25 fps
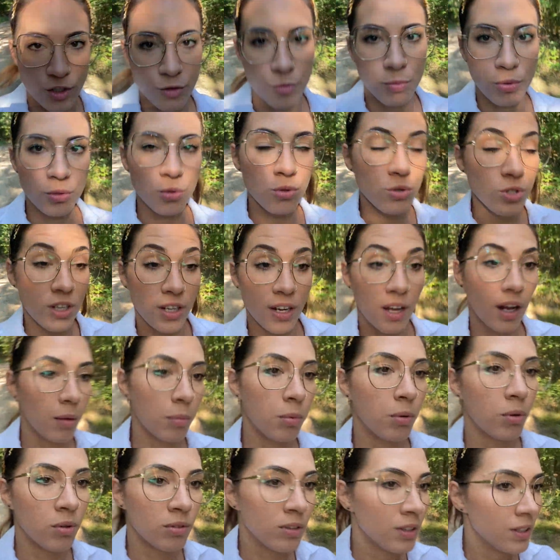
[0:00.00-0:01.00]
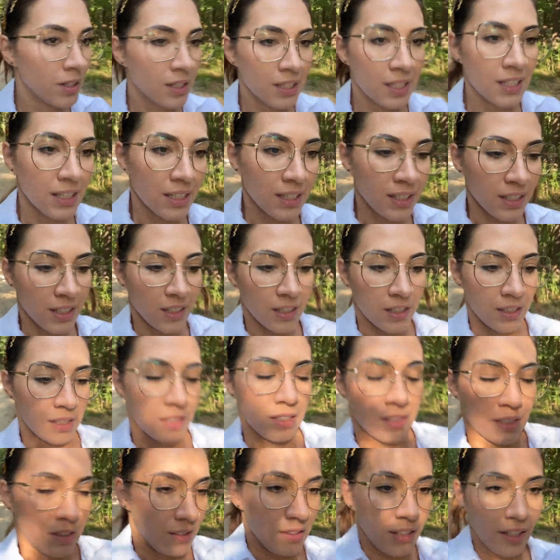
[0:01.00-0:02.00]
w poduszkę albo,
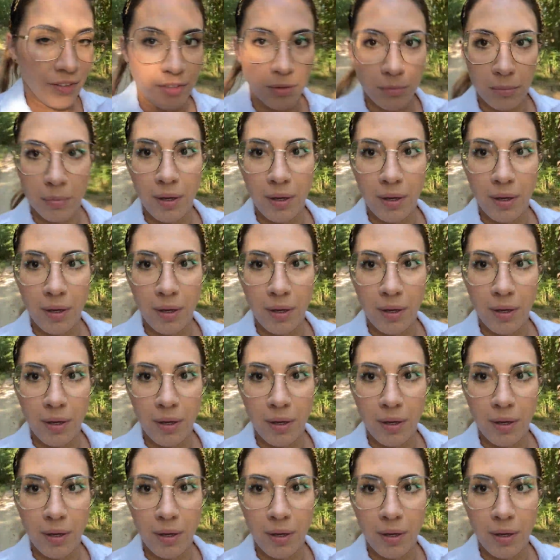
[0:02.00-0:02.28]
nie wiem,